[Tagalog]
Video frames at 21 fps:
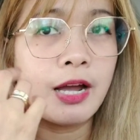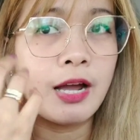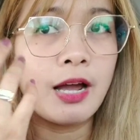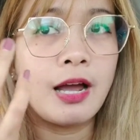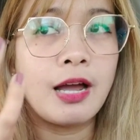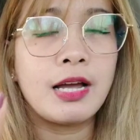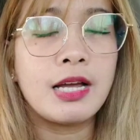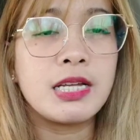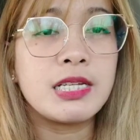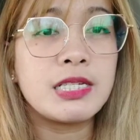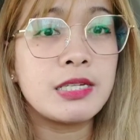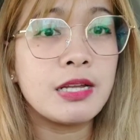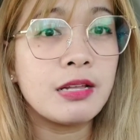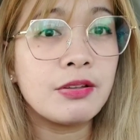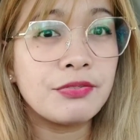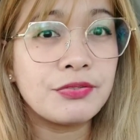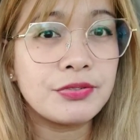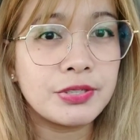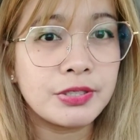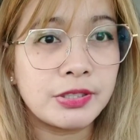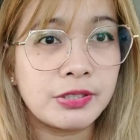Uh,
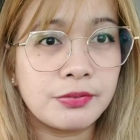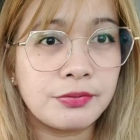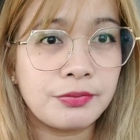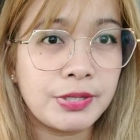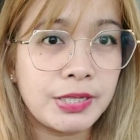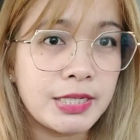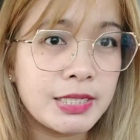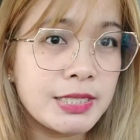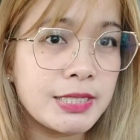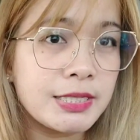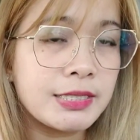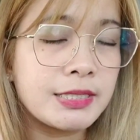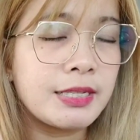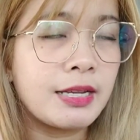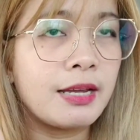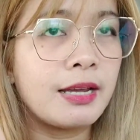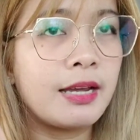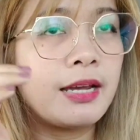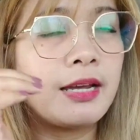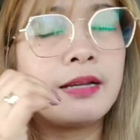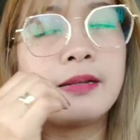Self-service.
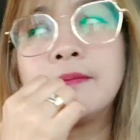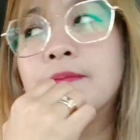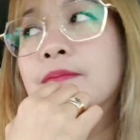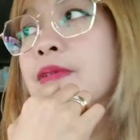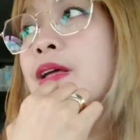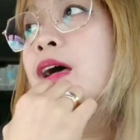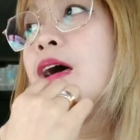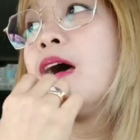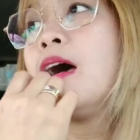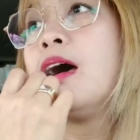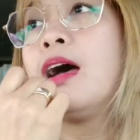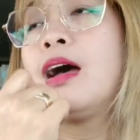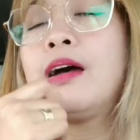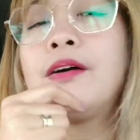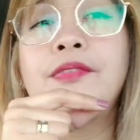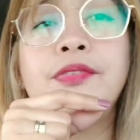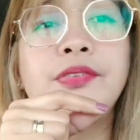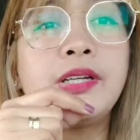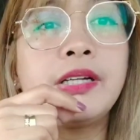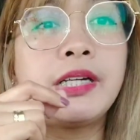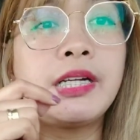And
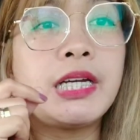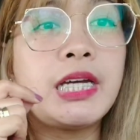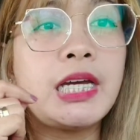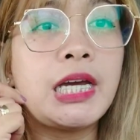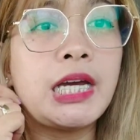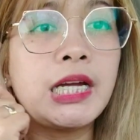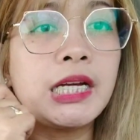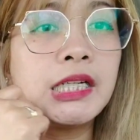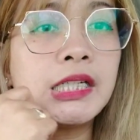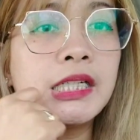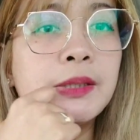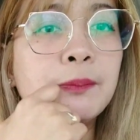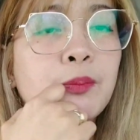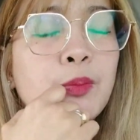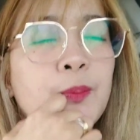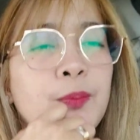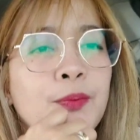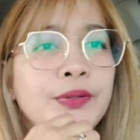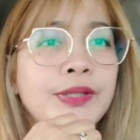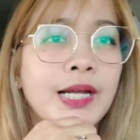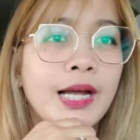after here,
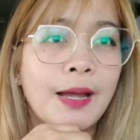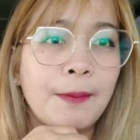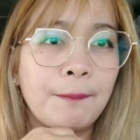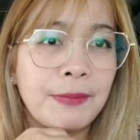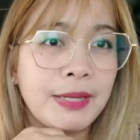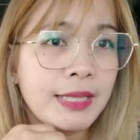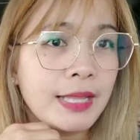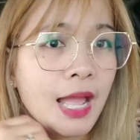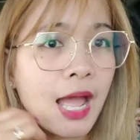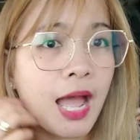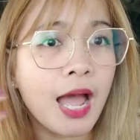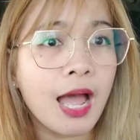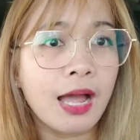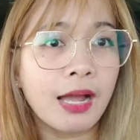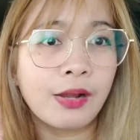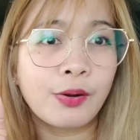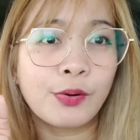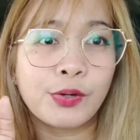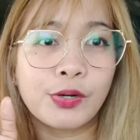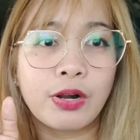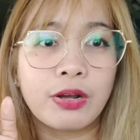pupunta kami
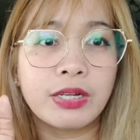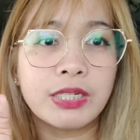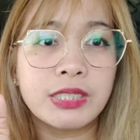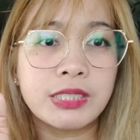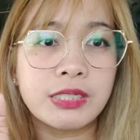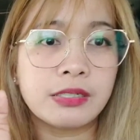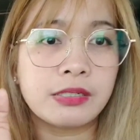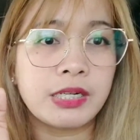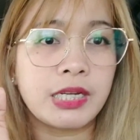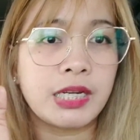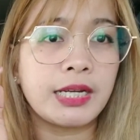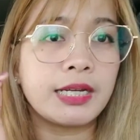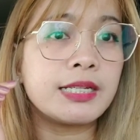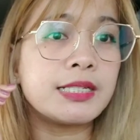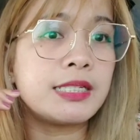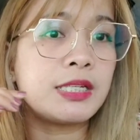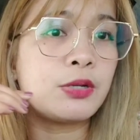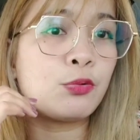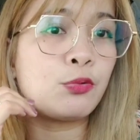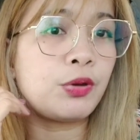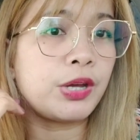ng grocery
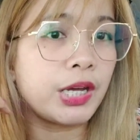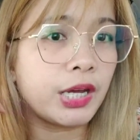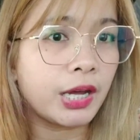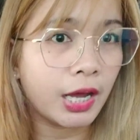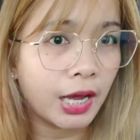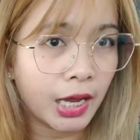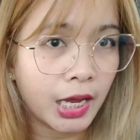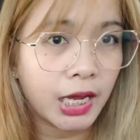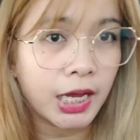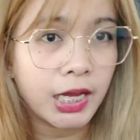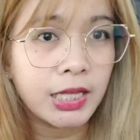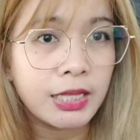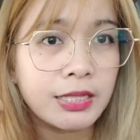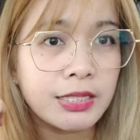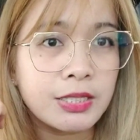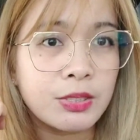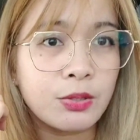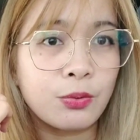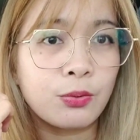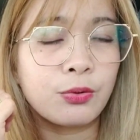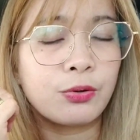kasi weekend.
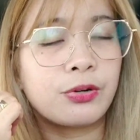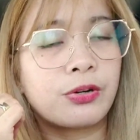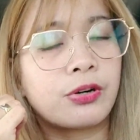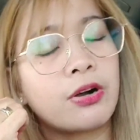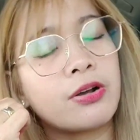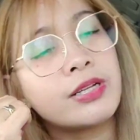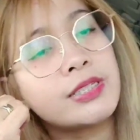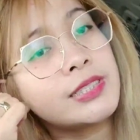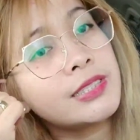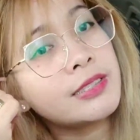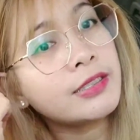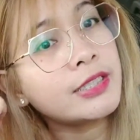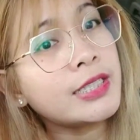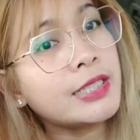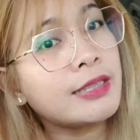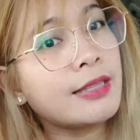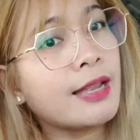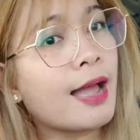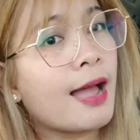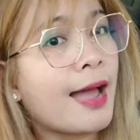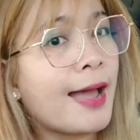So,
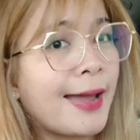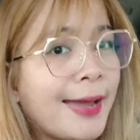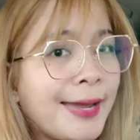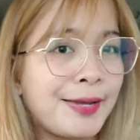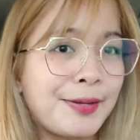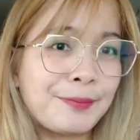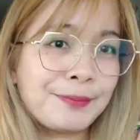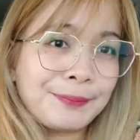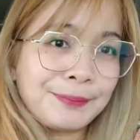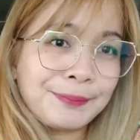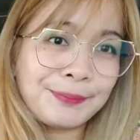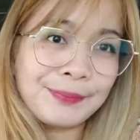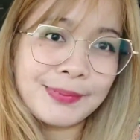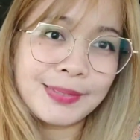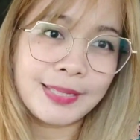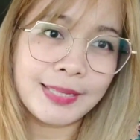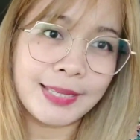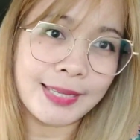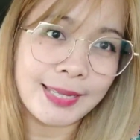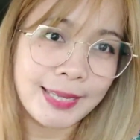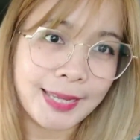grocery time.
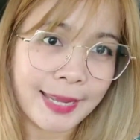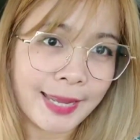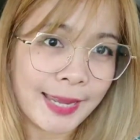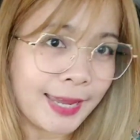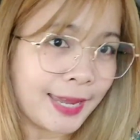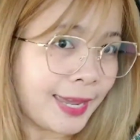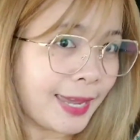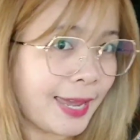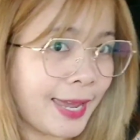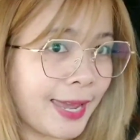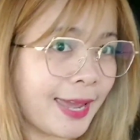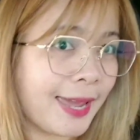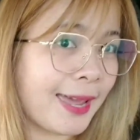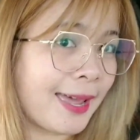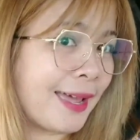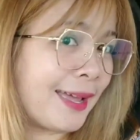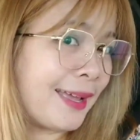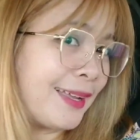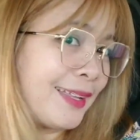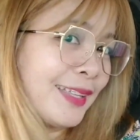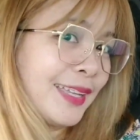
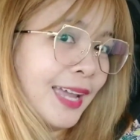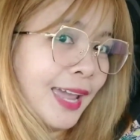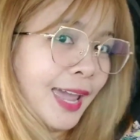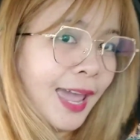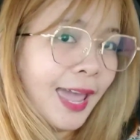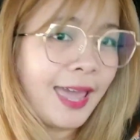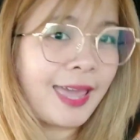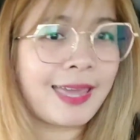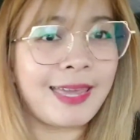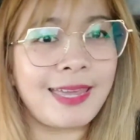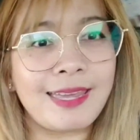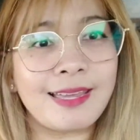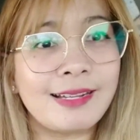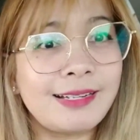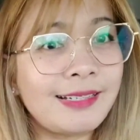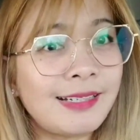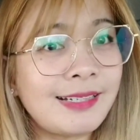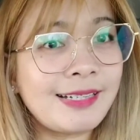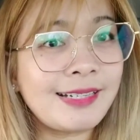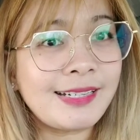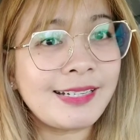And,
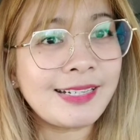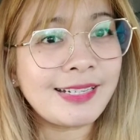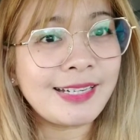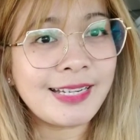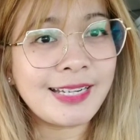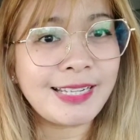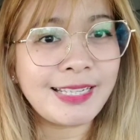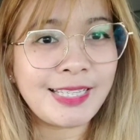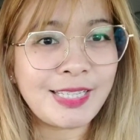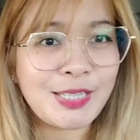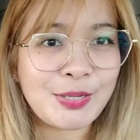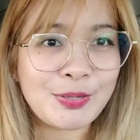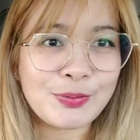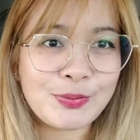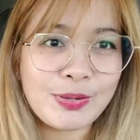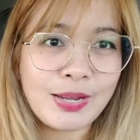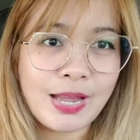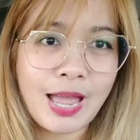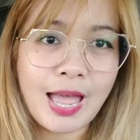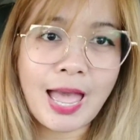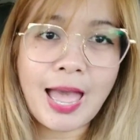ayan,
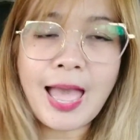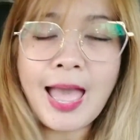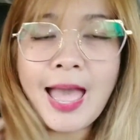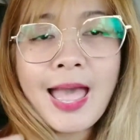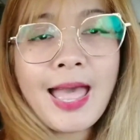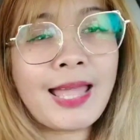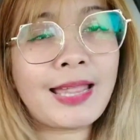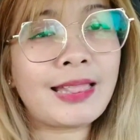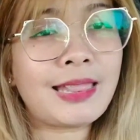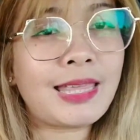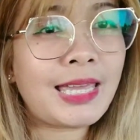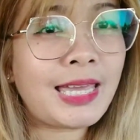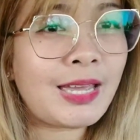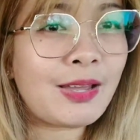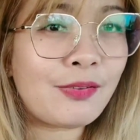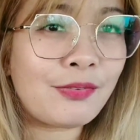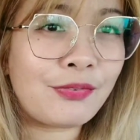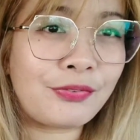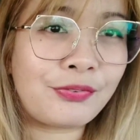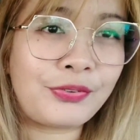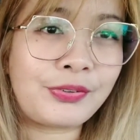yung
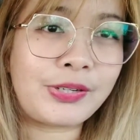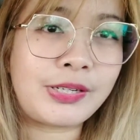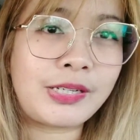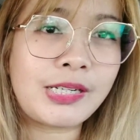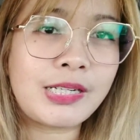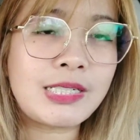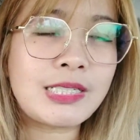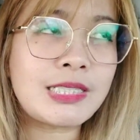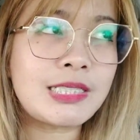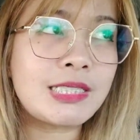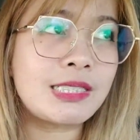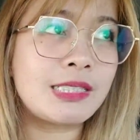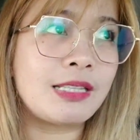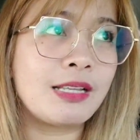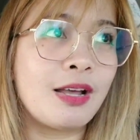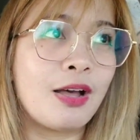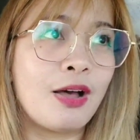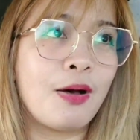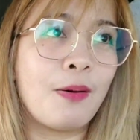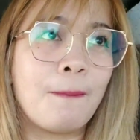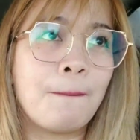ating first
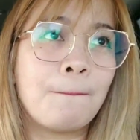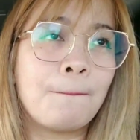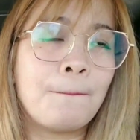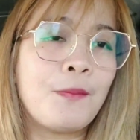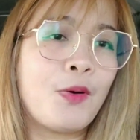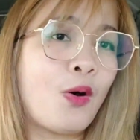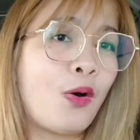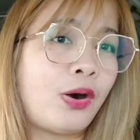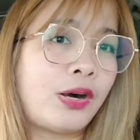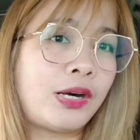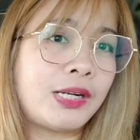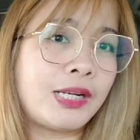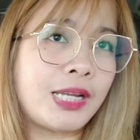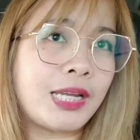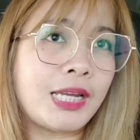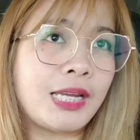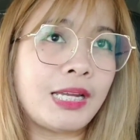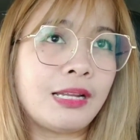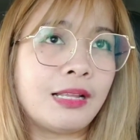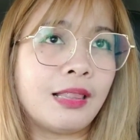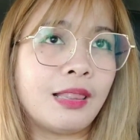
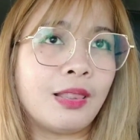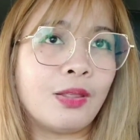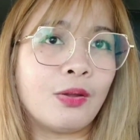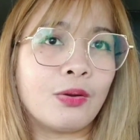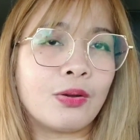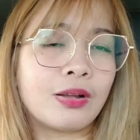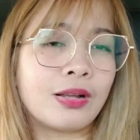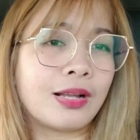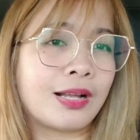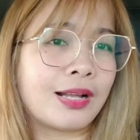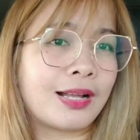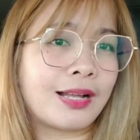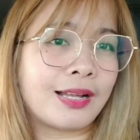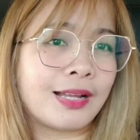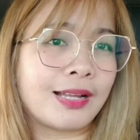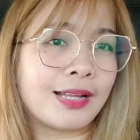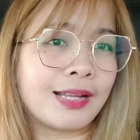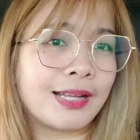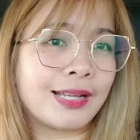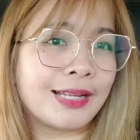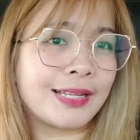morning look
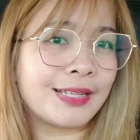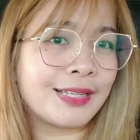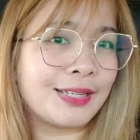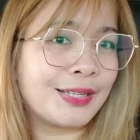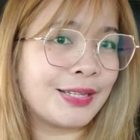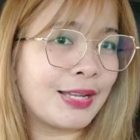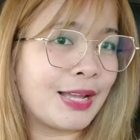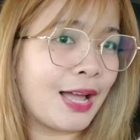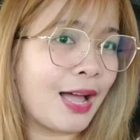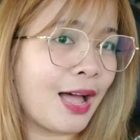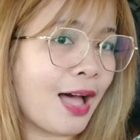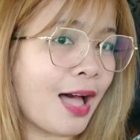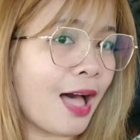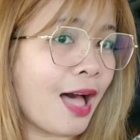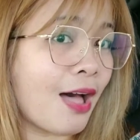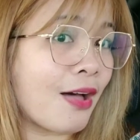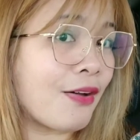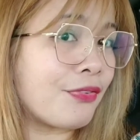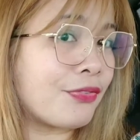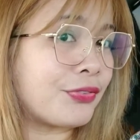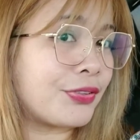
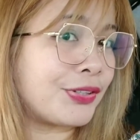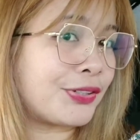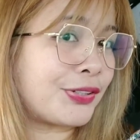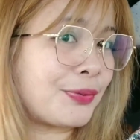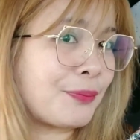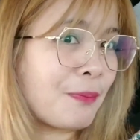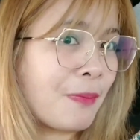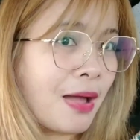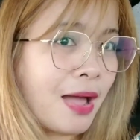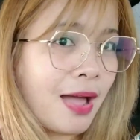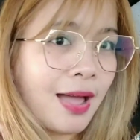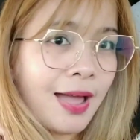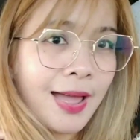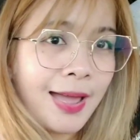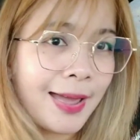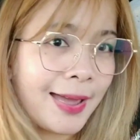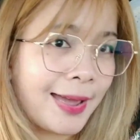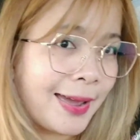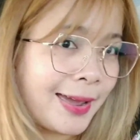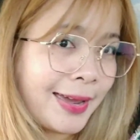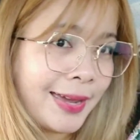after
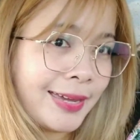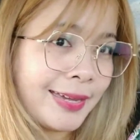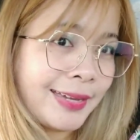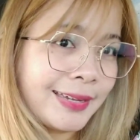my